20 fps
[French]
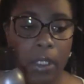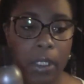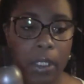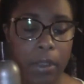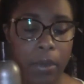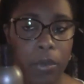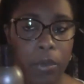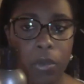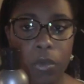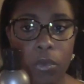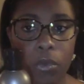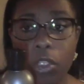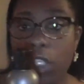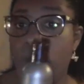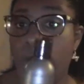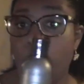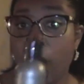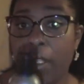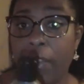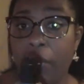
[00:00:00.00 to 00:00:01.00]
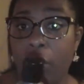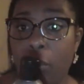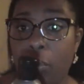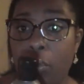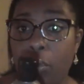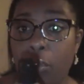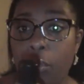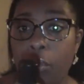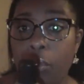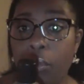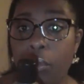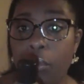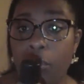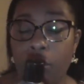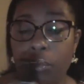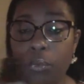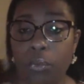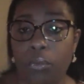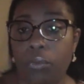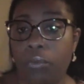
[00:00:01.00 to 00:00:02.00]
et, et il m'en reste plus
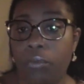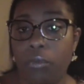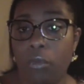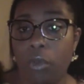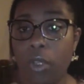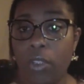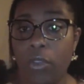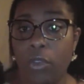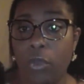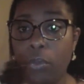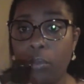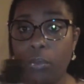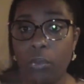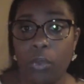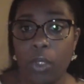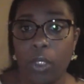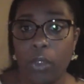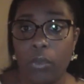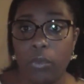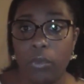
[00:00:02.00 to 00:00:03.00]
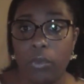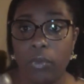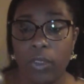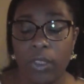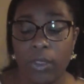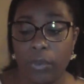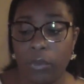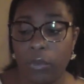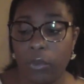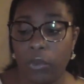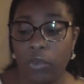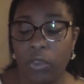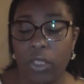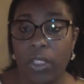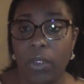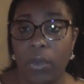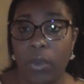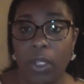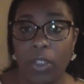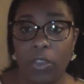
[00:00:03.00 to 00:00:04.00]
il reste plus, hein, de toute façon, euh,
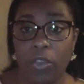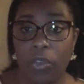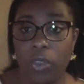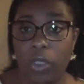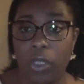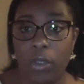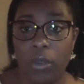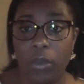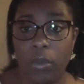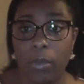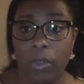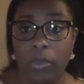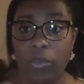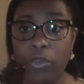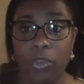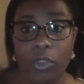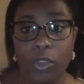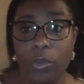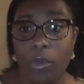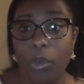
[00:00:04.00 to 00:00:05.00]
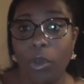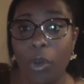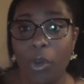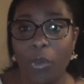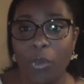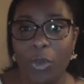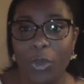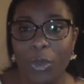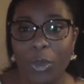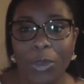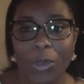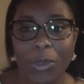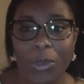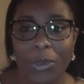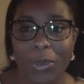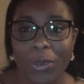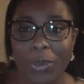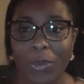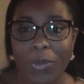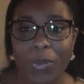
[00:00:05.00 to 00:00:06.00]
j'allais en racheter euh, bah, justement en
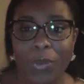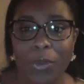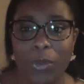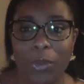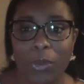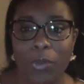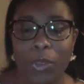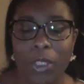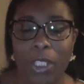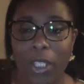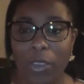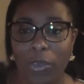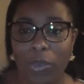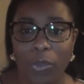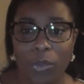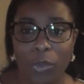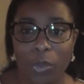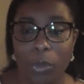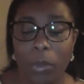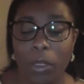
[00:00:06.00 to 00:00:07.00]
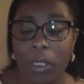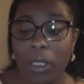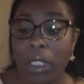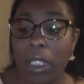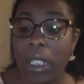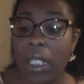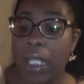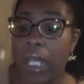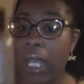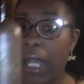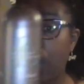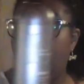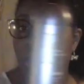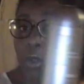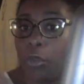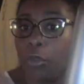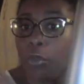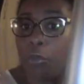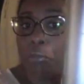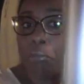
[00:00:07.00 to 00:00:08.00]
revenant euh, de, voyage, donc demain.
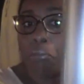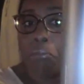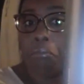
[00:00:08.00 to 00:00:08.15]
Alors,